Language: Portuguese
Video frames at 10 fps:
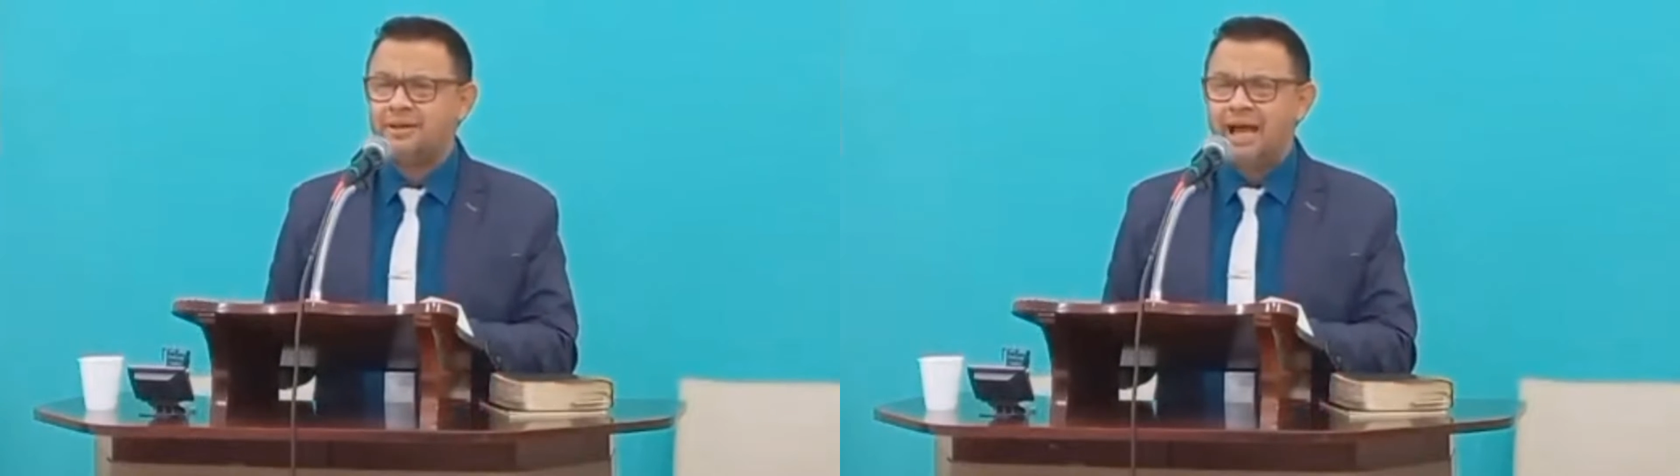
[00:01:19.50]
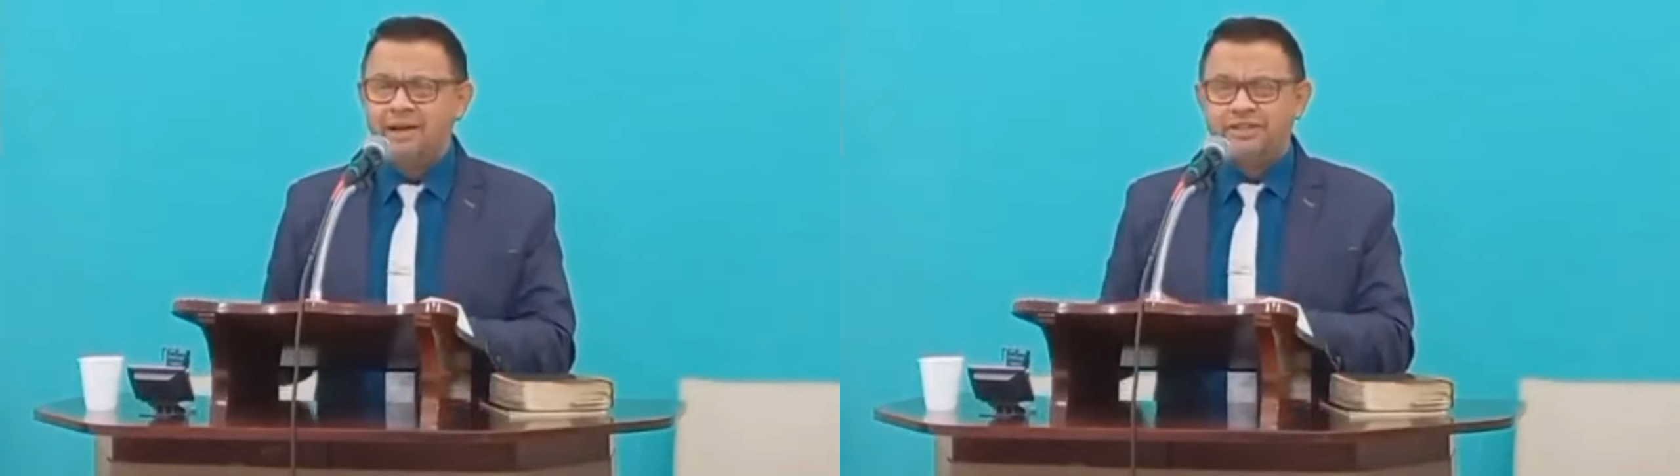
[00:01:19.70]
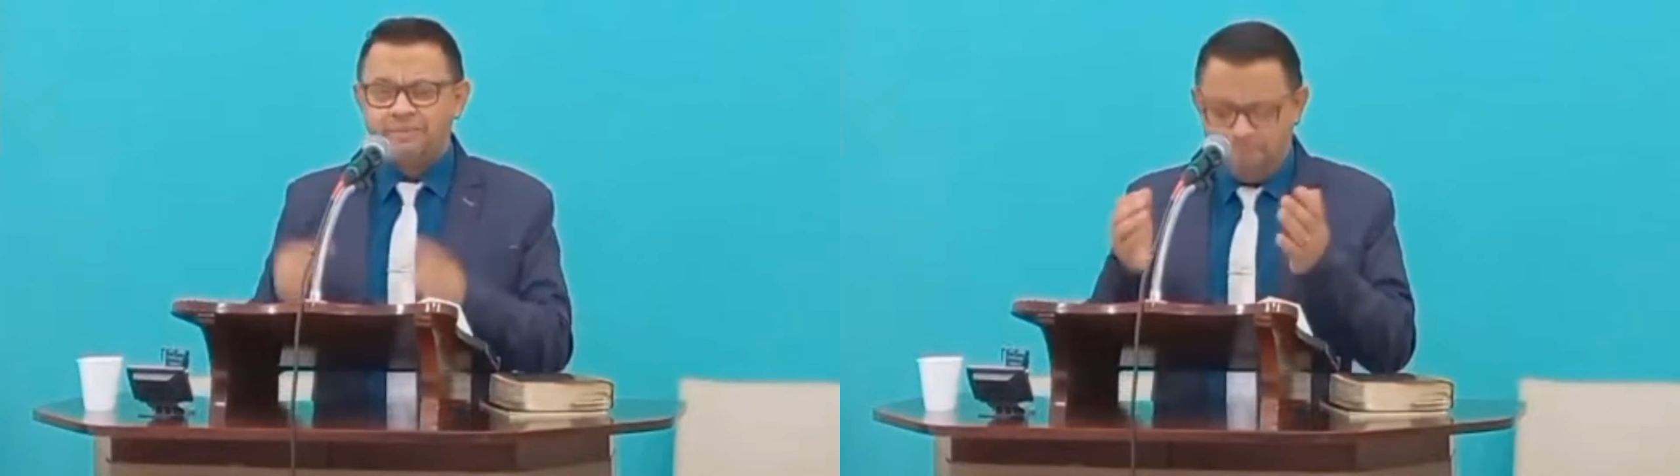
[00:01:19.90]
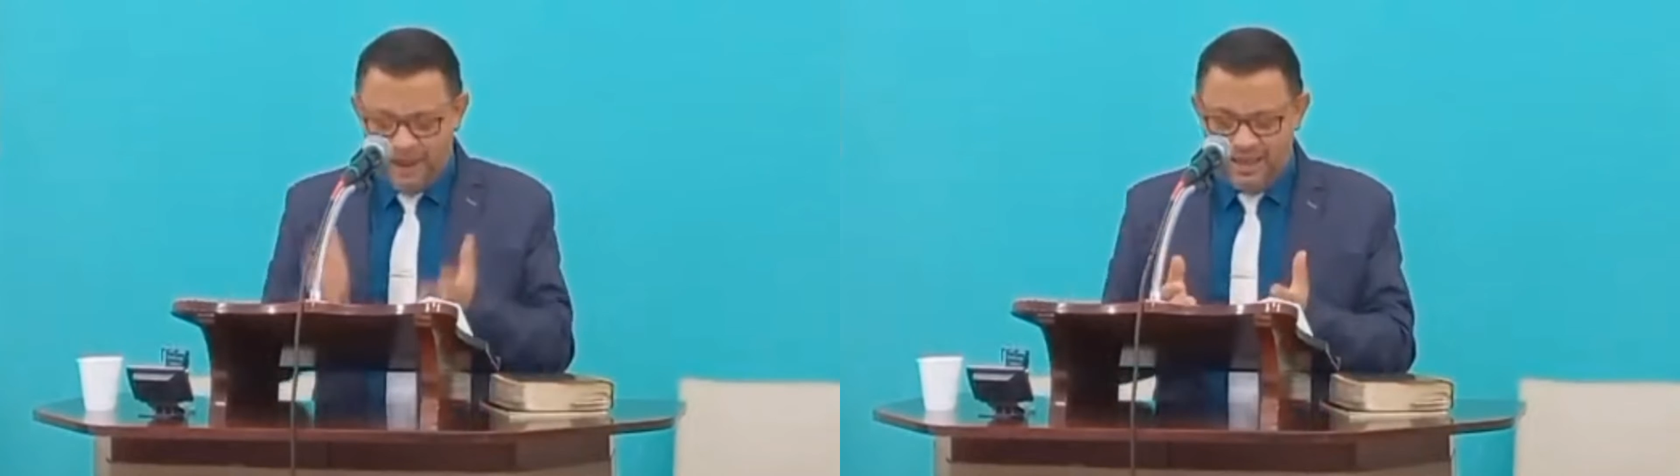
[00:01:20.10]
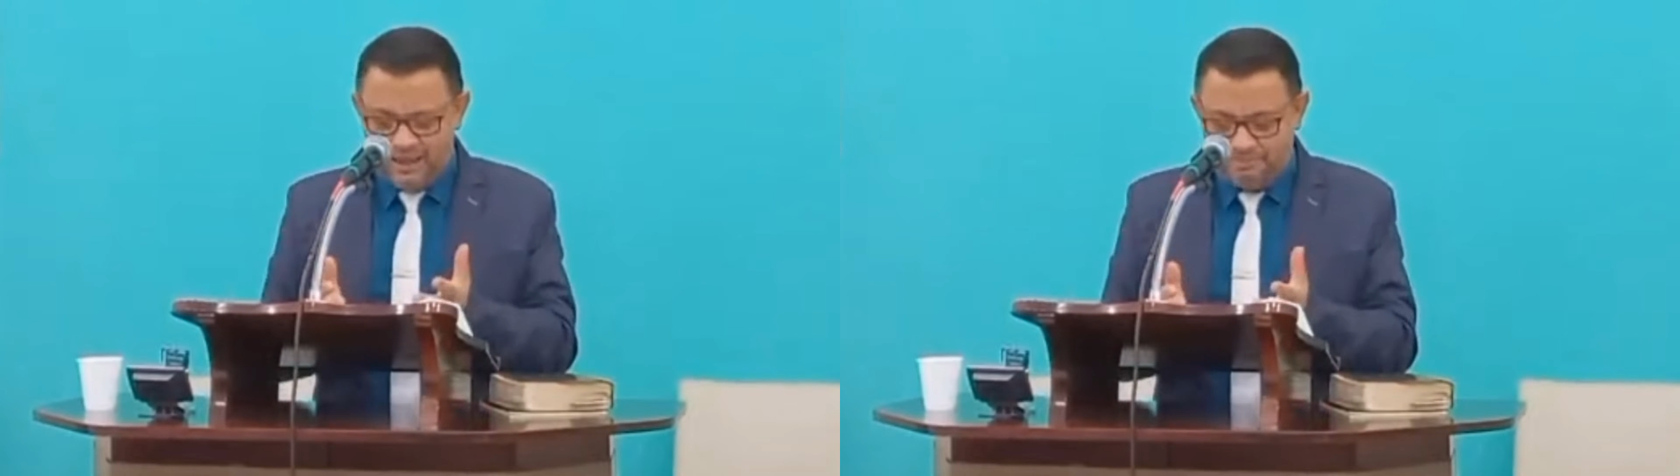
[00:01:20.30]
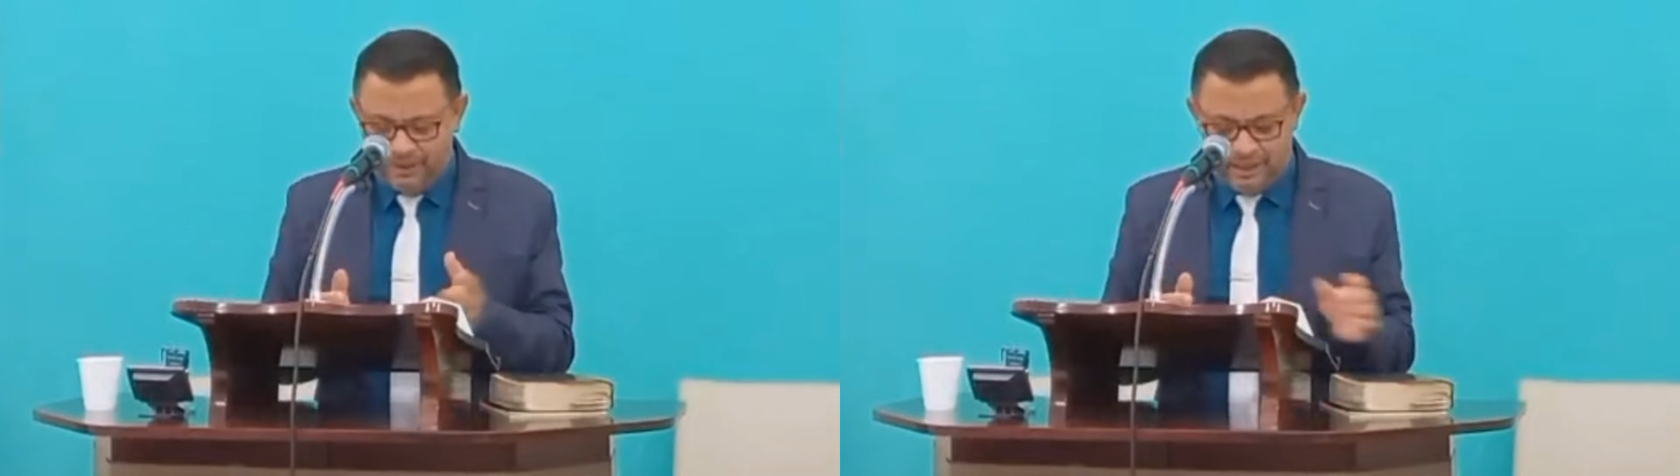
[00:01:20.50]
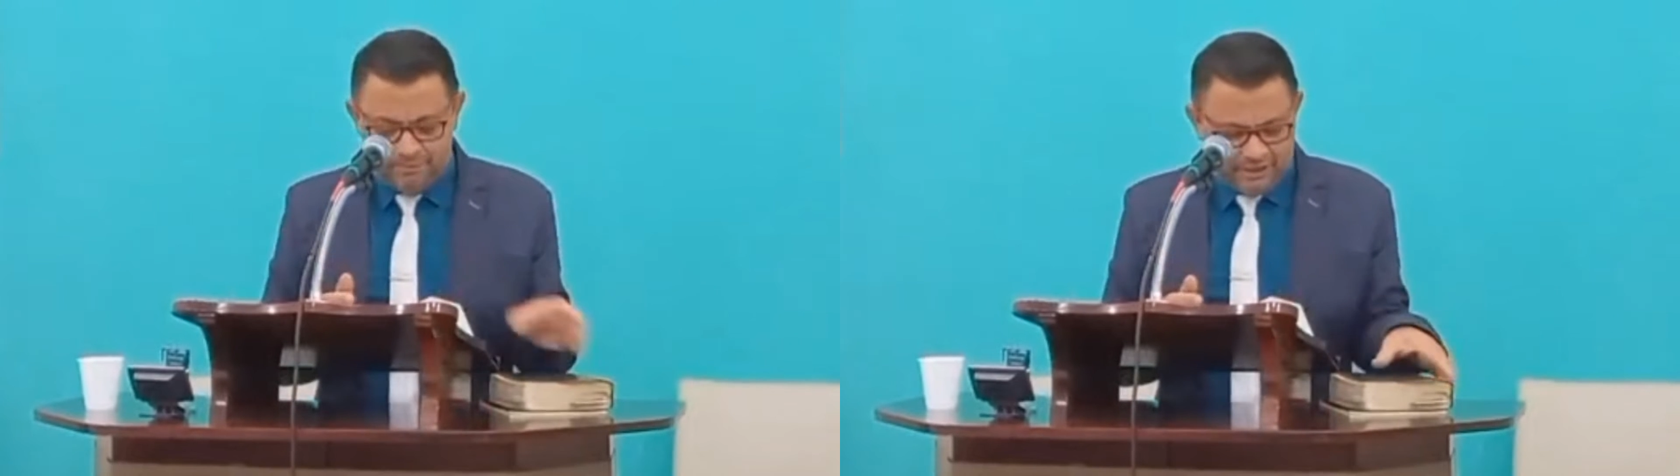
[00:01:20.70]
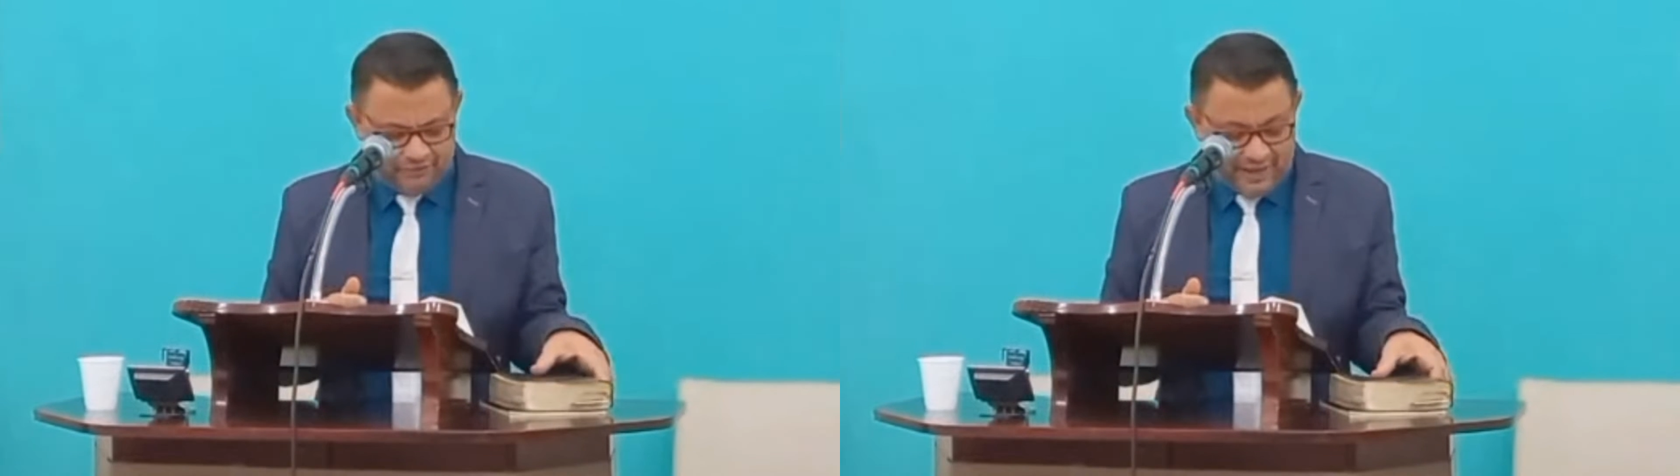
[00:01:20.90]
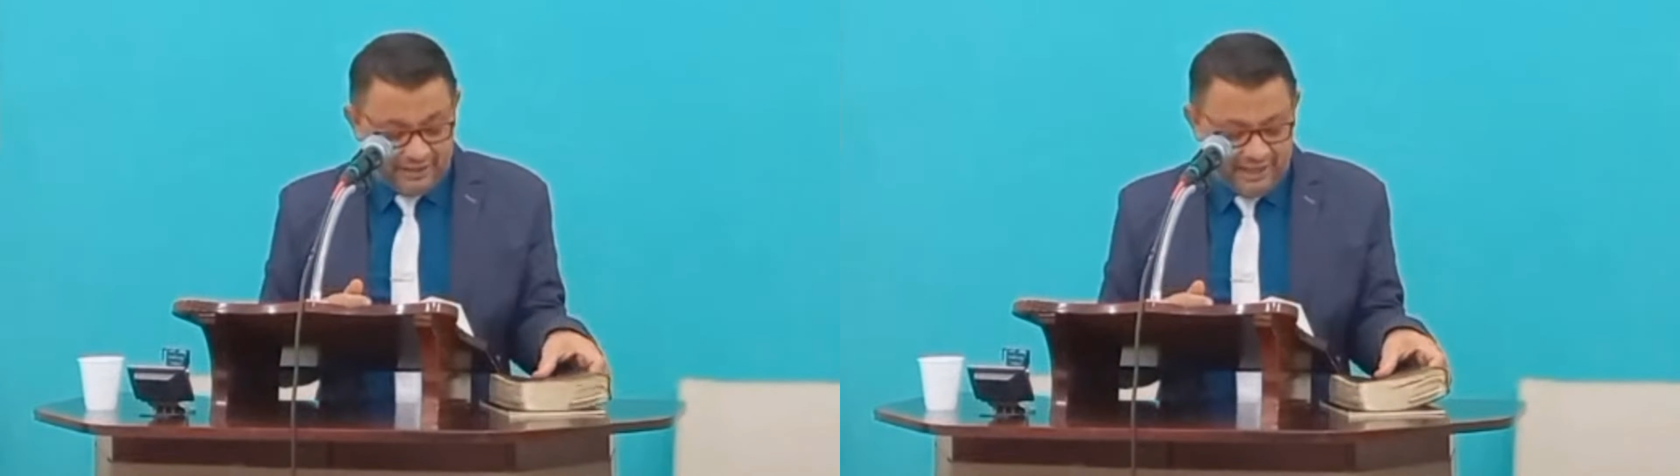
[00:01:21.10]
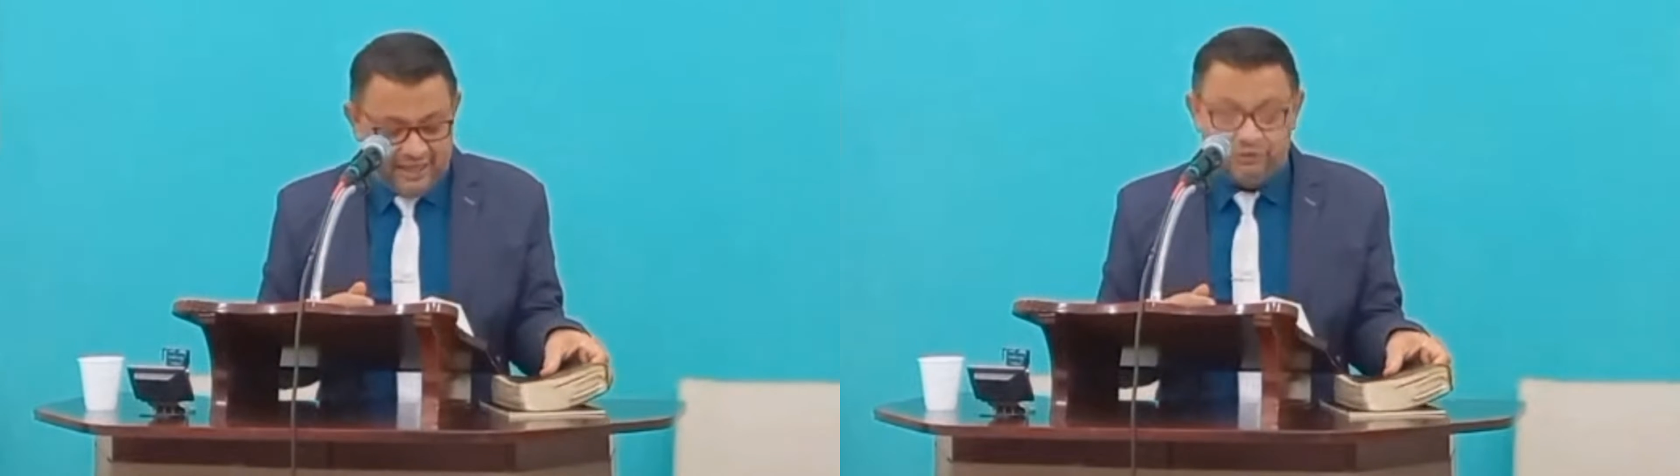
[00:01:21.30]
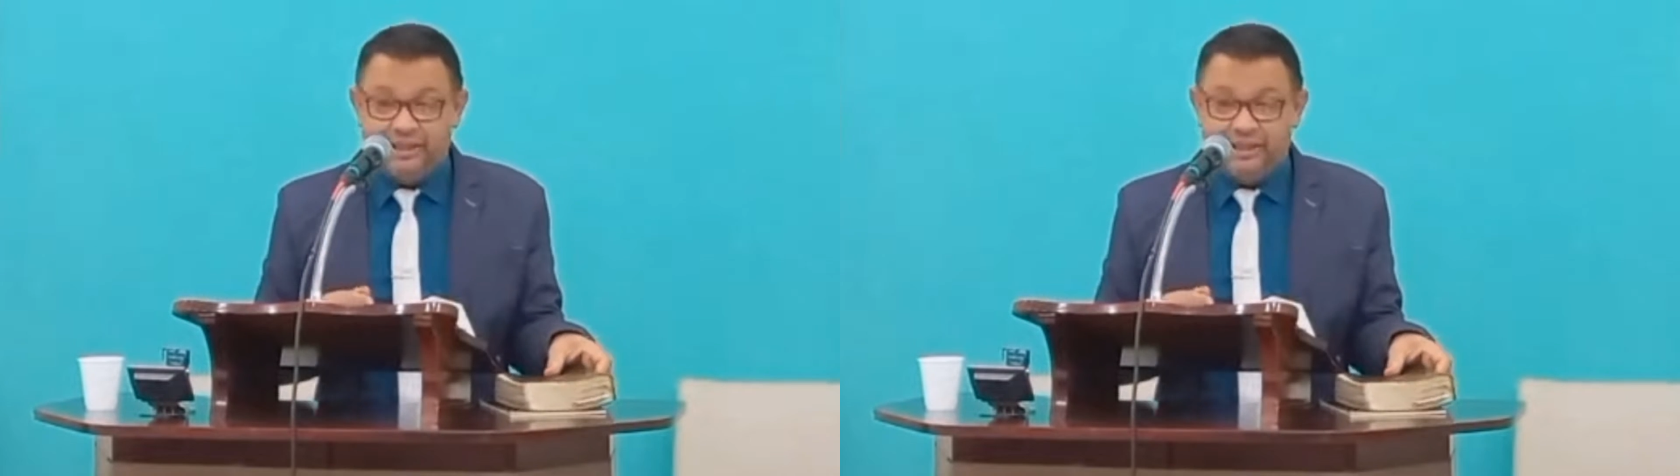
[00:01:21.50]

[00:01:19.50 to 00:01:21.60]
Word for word: Aí você pega a Bíblia e vai lendo,